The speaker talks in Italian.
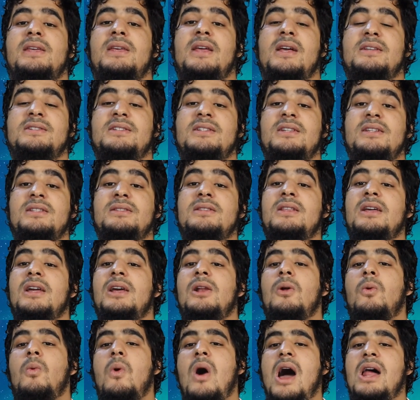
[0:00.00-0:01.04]
Yazid,
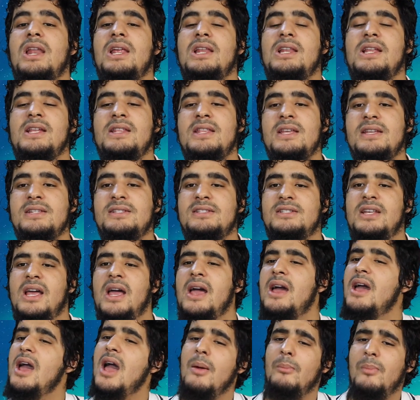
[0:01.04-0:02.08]
il quale gli disse:
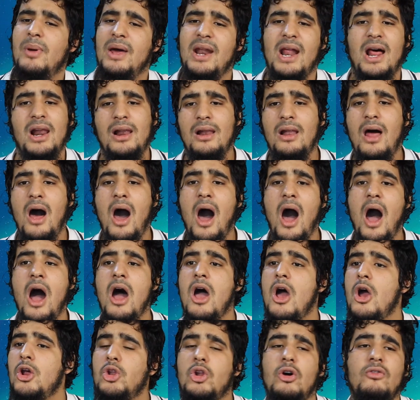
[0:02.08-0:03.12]
Per Allah,
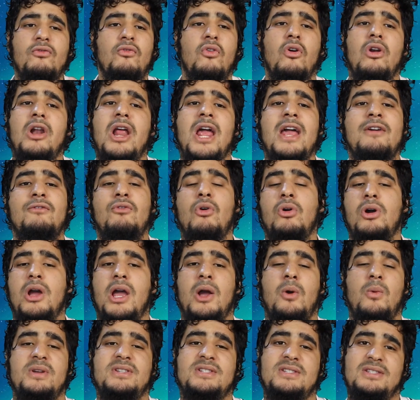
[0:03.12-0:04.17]
non volevo
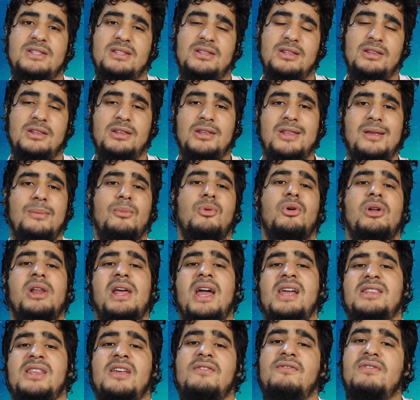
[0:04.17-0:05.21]
che queste
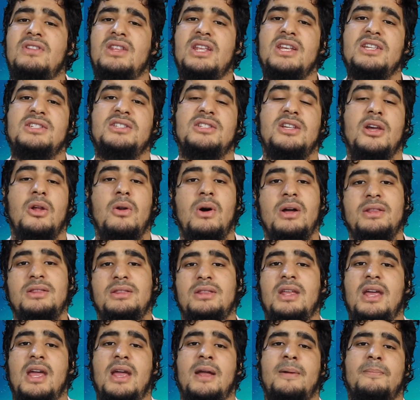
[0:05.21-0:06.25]
monete finissero a
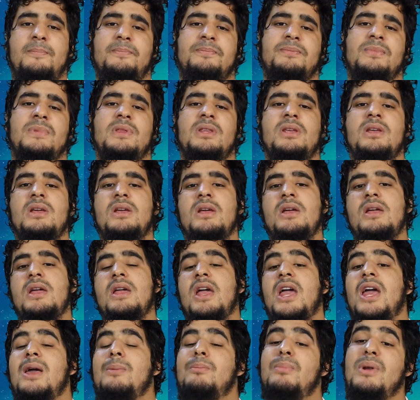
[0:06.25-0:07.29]
te.
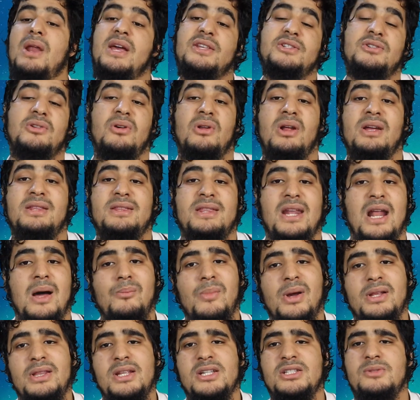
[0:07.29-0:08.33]
E presero
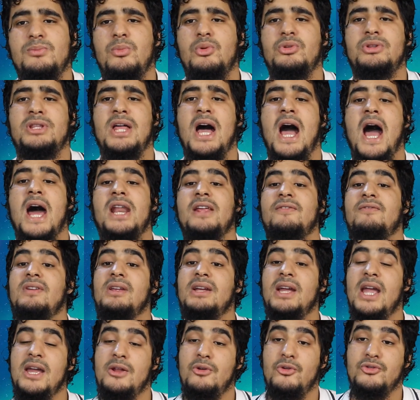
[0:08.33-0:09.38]
entrambi a disputare
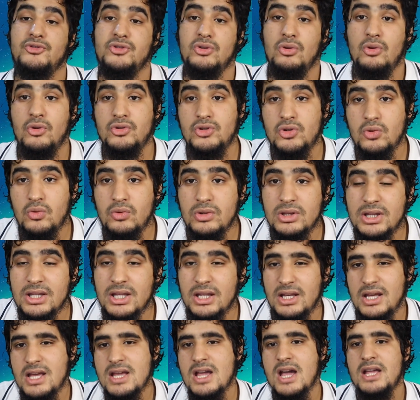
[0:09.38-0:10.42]
finché non sono
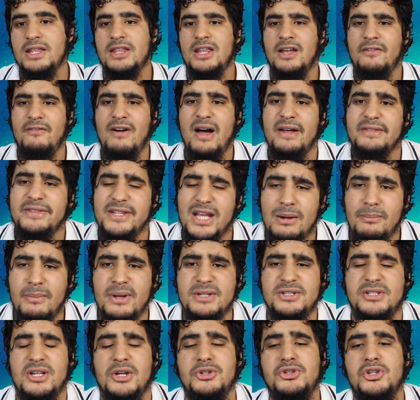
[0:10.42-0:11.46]
giunti davanti al
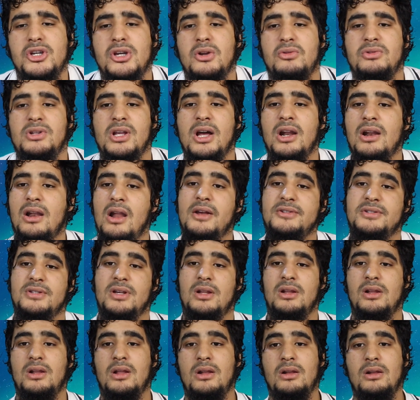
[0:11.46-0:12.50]
messaggero di Allah,
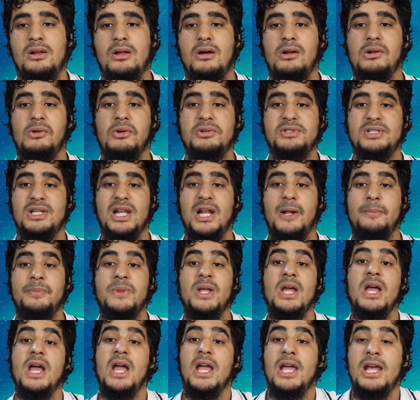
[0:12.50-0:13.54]
sallallahu alaihi wasallam,
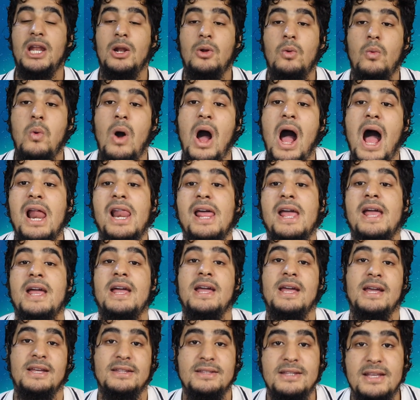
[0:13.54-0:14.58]
il quale
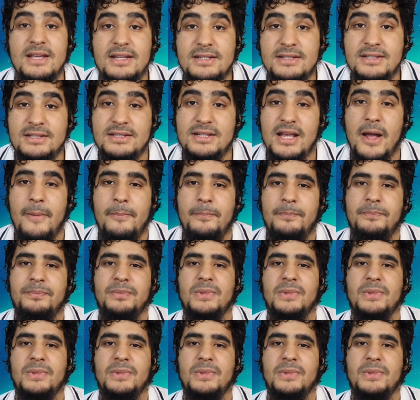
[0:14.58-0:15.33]
disse: